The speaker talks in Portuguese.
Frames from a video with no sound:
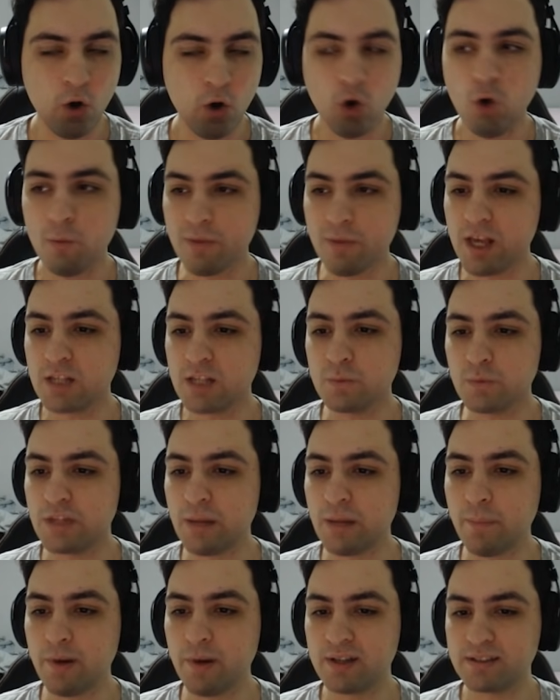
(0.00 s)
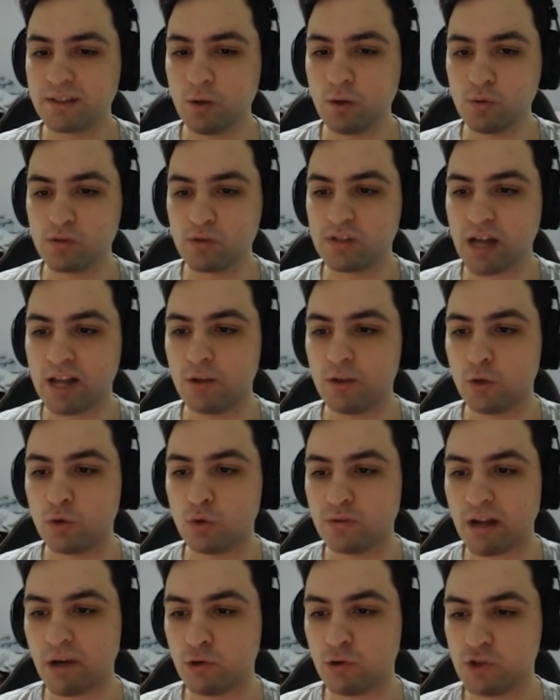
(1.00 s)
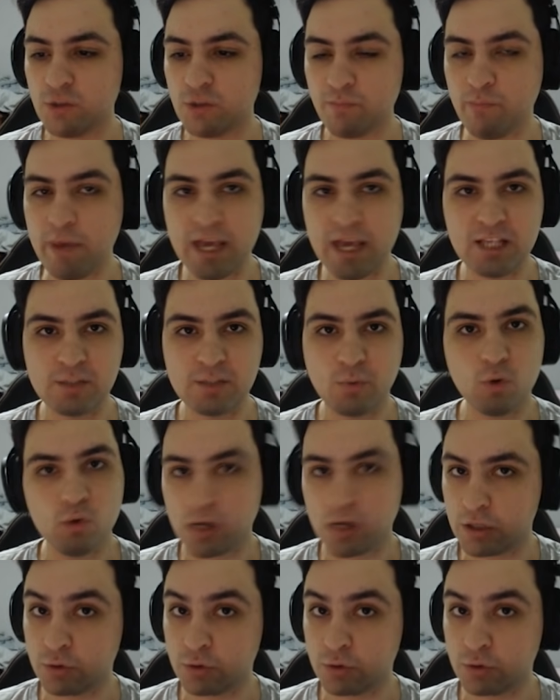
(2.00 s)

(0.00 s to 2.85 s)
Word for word: Ou mesmo dar bastão usado com o taco de beisebol no